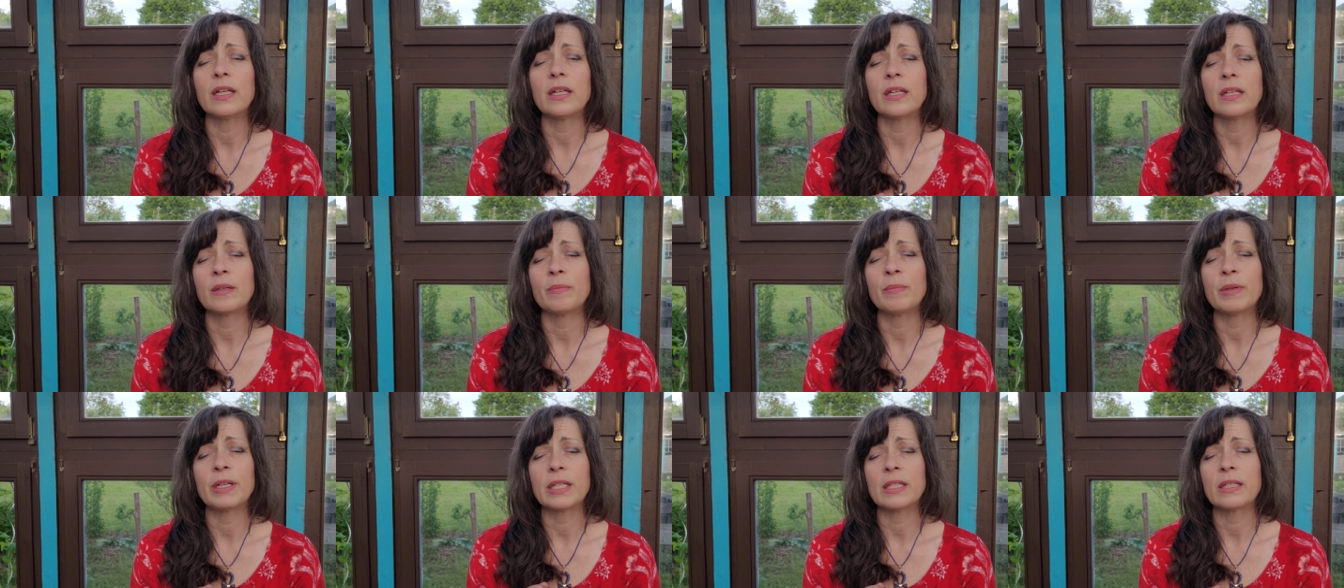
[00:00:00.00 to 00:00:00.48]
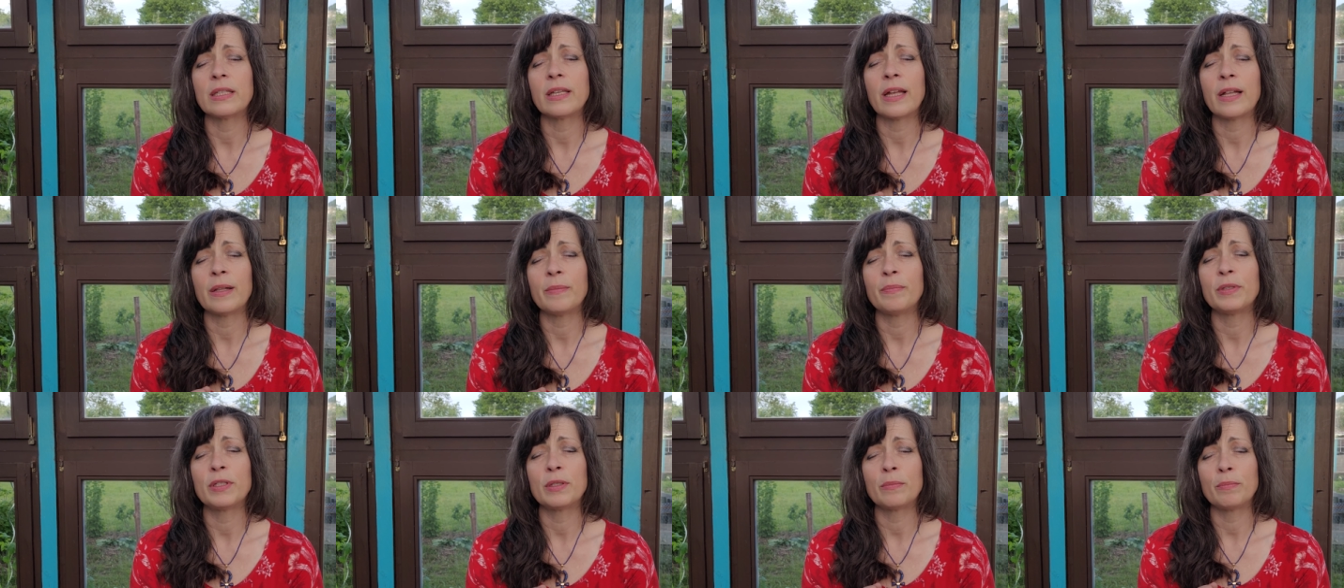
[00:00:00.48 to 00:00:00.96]
ich mich
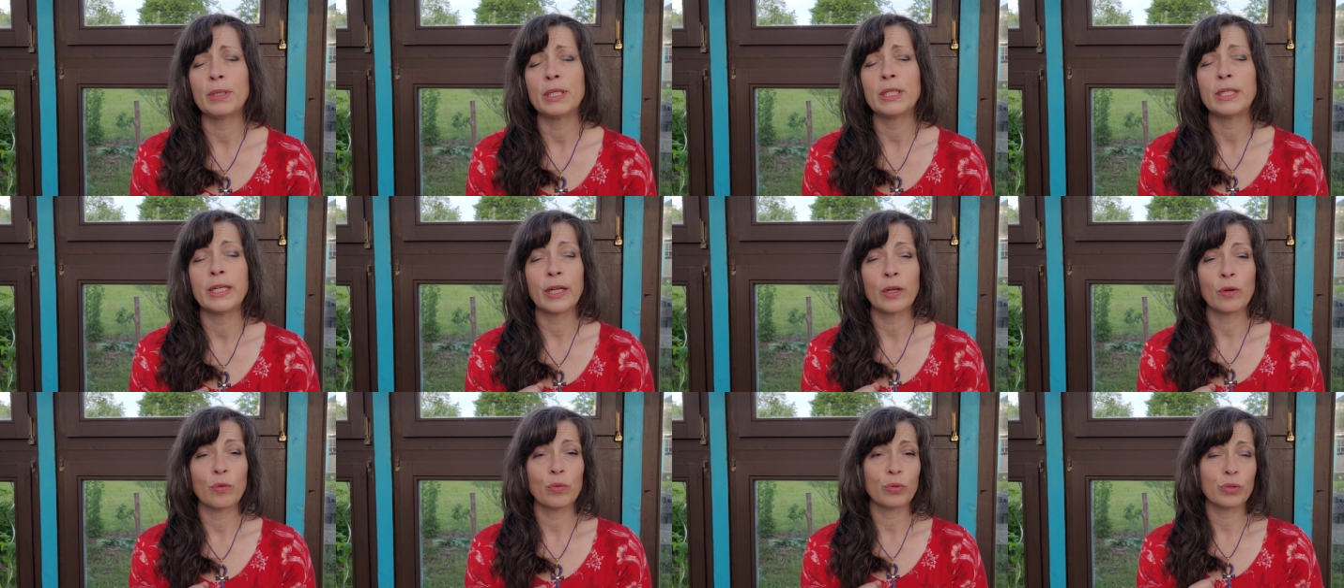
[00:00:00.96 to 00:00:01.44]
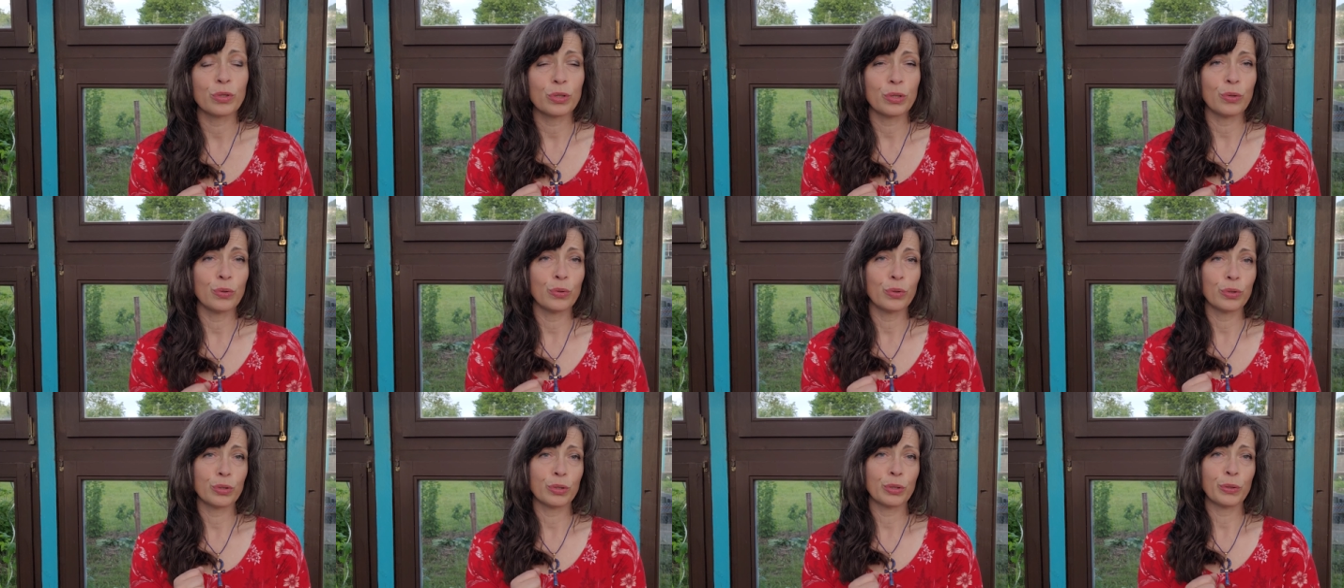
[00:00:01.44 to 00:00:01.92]
selbst
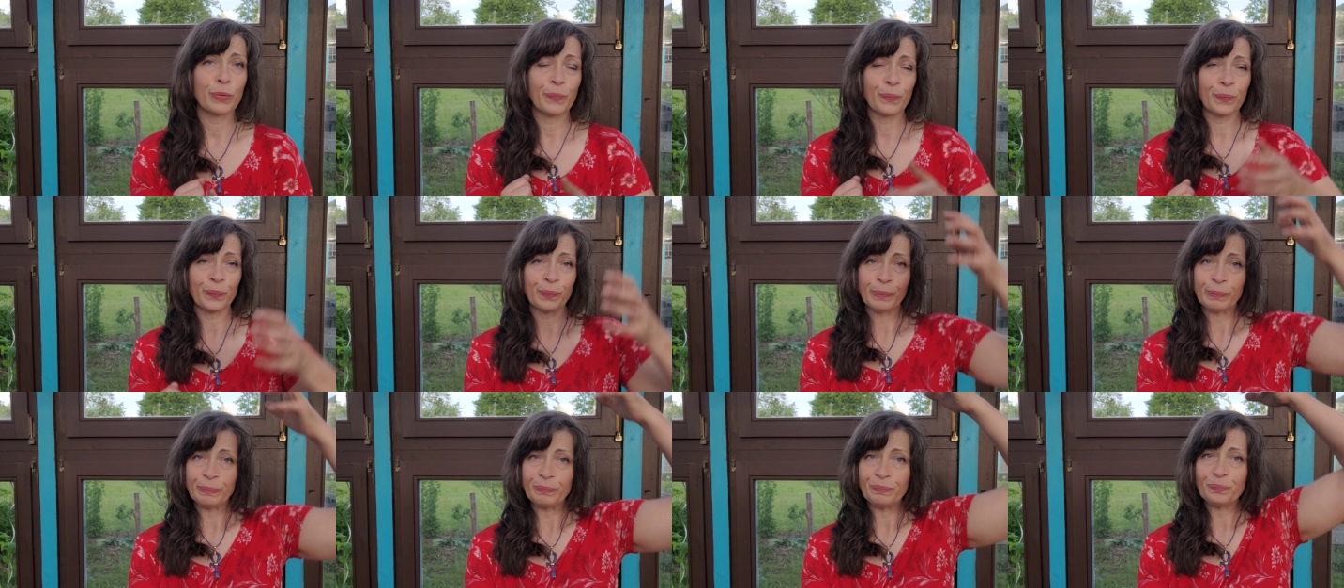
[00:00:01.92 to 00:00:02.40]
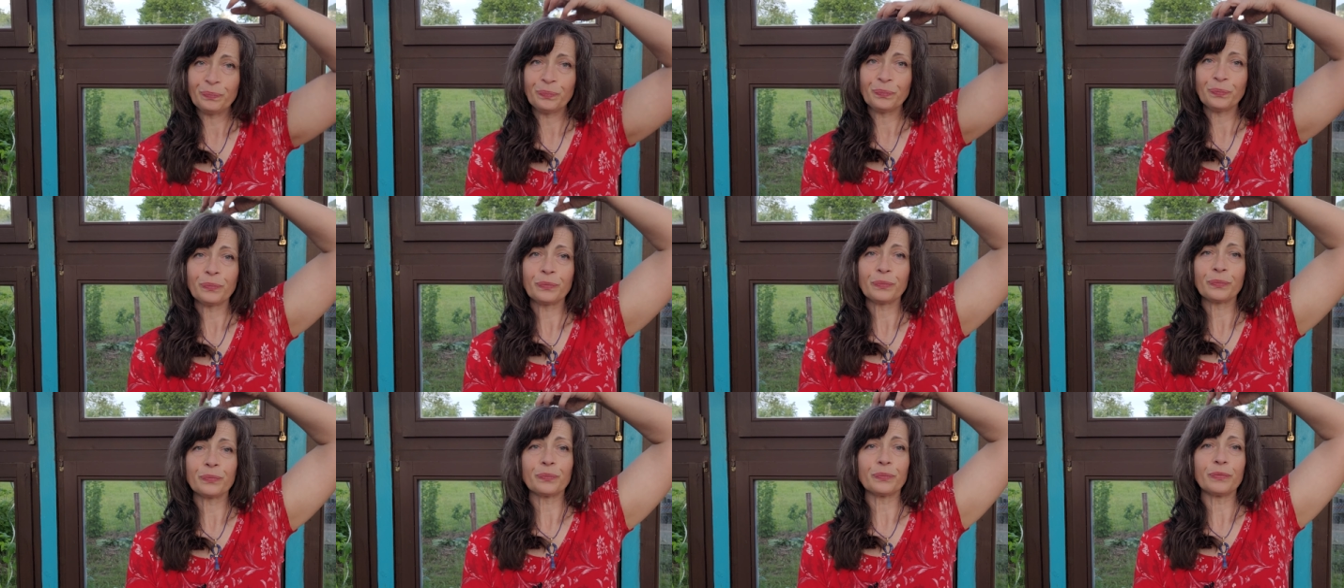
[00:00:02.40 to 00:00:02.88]
bedingungslos.
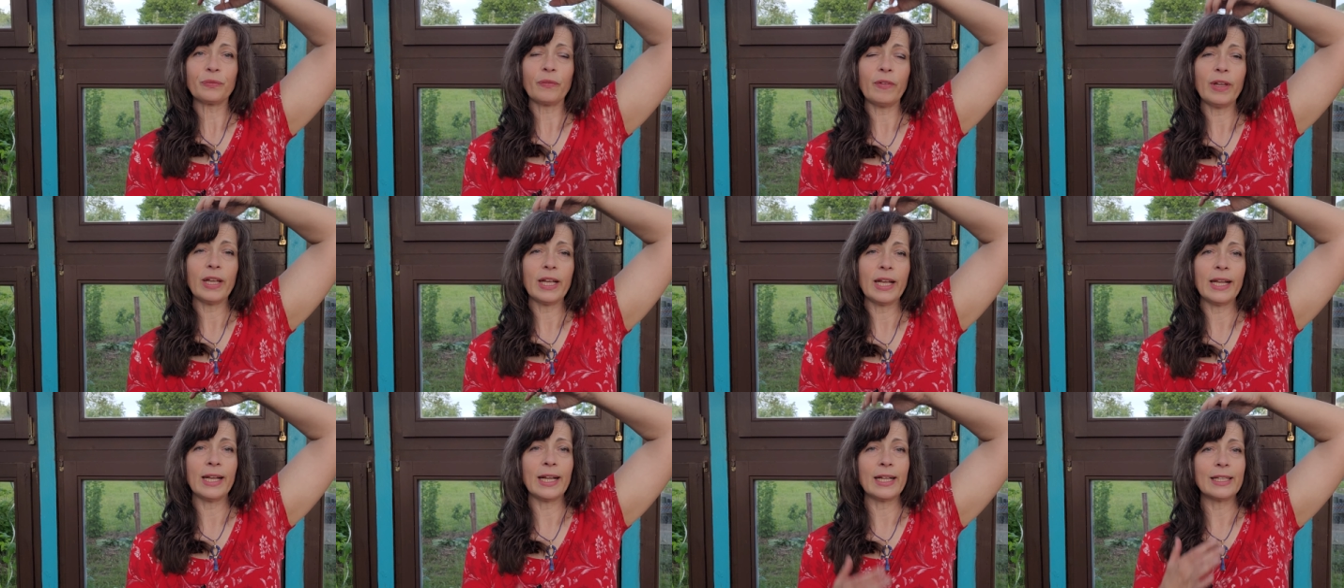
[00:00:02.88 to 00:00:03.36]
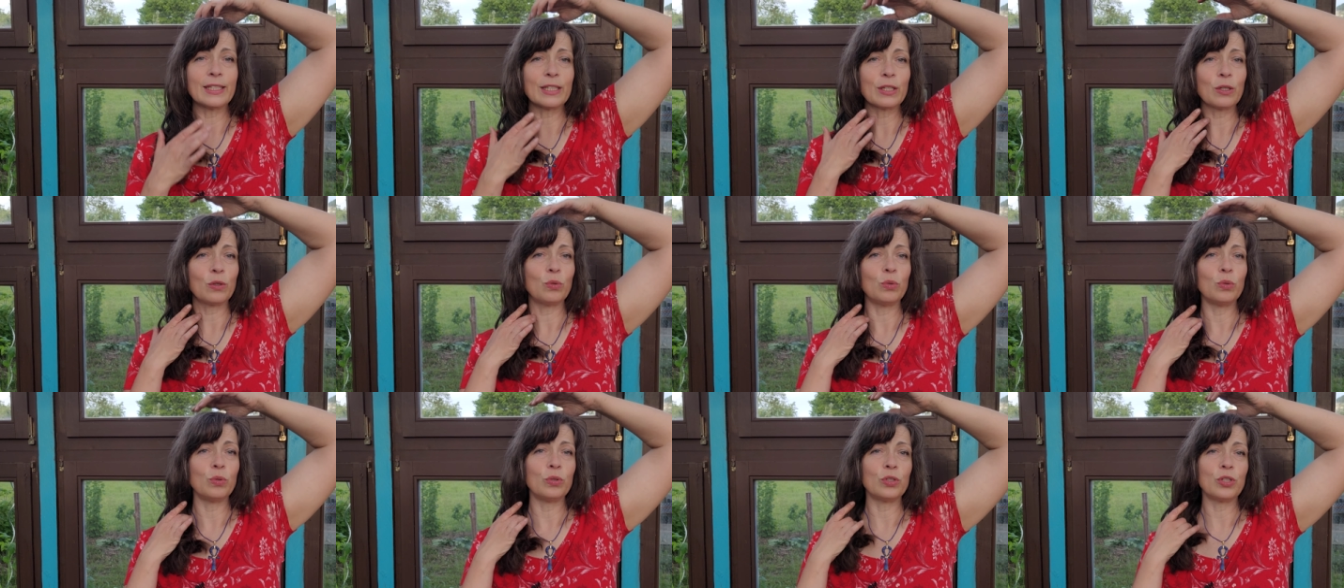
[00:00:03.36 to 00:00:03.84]
Wir gehen ans
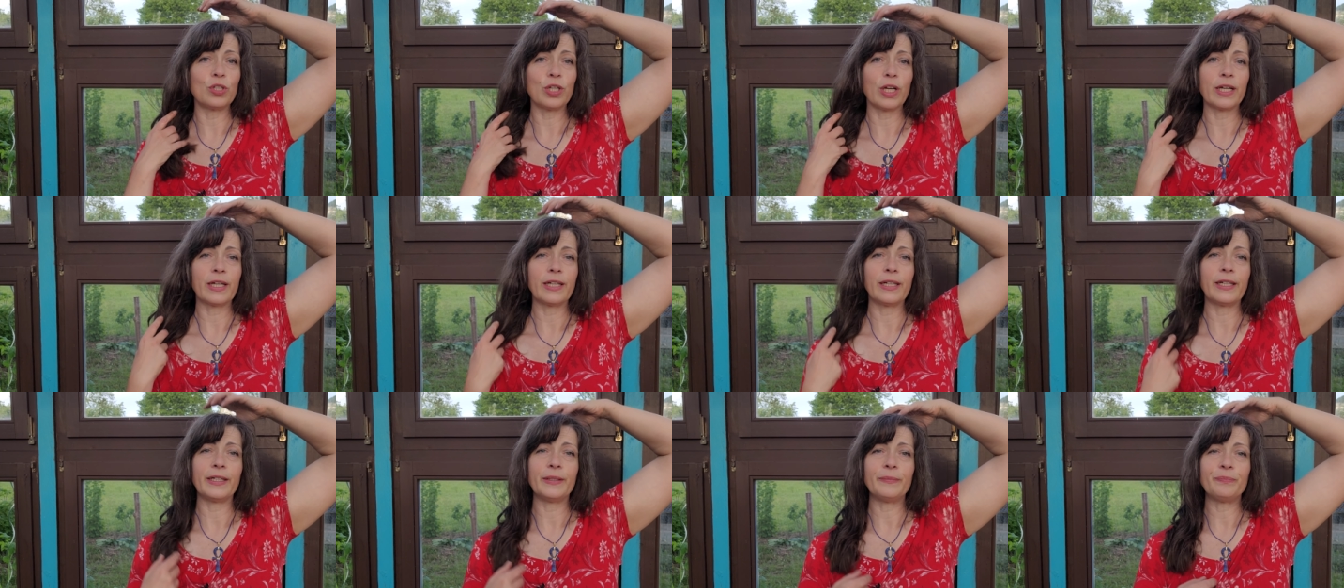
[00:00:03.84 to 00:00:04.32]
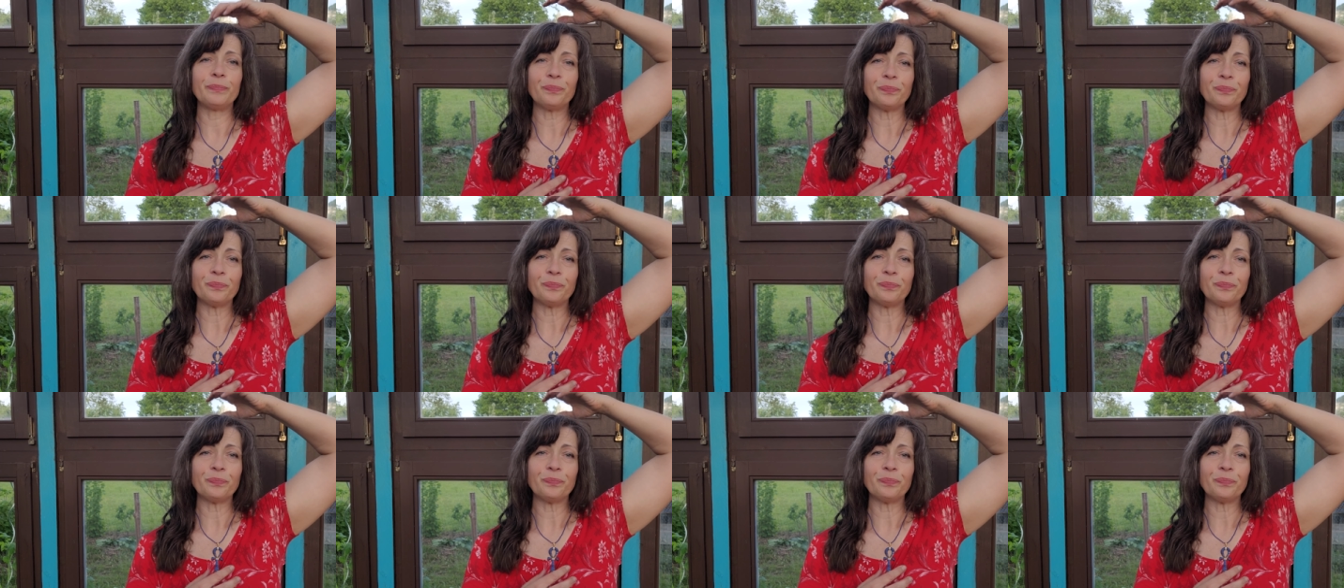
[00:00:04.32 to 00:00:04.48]
Kronenchakra.